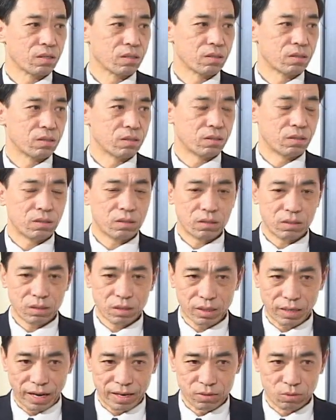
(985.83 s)
你你
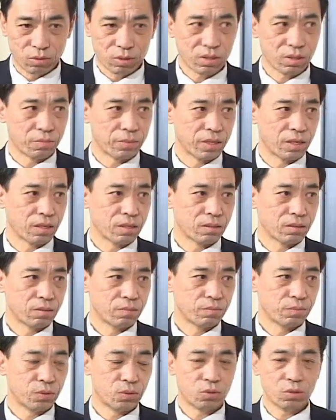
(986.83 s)
感觉怎么样？
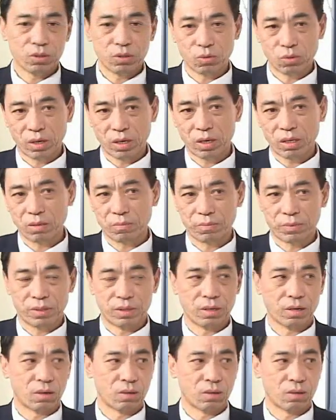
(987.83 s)
比如说你原来很疲劳，